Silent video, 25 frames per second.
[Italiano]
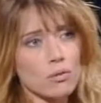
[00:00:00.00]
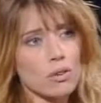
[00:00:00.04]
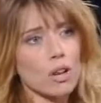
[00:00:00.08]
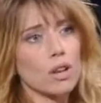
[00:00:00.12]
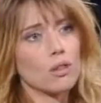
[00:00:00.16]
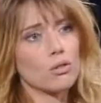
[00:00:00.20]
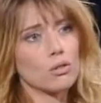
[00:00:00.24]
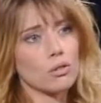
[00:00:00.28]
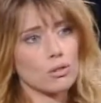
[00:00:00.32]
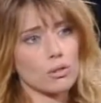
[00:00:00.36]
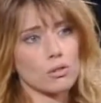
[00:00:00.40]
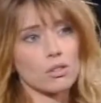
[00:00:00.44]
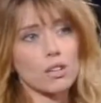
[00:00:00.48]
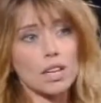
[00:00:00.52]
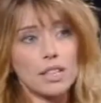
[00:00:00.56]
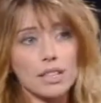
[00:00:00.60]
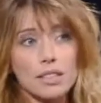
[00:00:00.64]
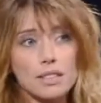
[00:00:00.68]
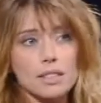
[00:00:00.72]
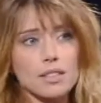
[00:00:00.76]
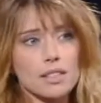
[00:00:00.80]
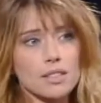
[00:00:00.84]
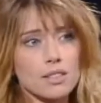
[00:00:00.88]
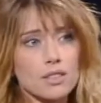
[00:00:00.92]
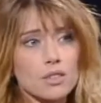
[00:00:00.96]
una loro
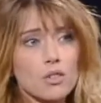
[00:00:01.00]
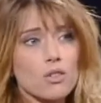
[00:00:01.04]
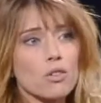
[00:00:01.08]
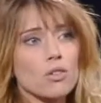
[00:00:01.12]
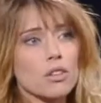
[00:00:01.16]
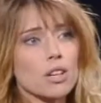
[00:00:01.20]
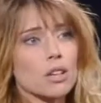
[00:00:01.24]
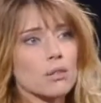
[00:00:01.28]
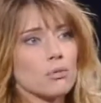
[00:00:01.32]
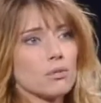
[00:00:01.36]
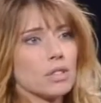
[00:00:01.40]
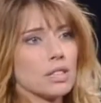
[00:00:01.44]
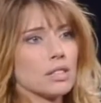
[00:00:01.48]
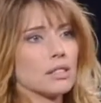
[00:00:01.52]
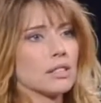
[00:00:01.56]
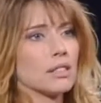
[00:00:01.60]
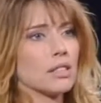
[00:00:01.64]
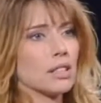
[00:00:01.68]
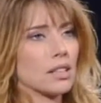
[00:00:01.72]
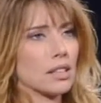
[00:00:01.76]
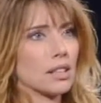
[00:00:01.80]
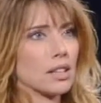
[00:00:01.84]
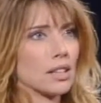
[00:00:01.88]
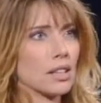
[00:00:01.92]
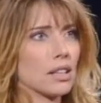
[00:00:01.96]
organizzazione,
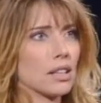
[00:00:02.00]
quindi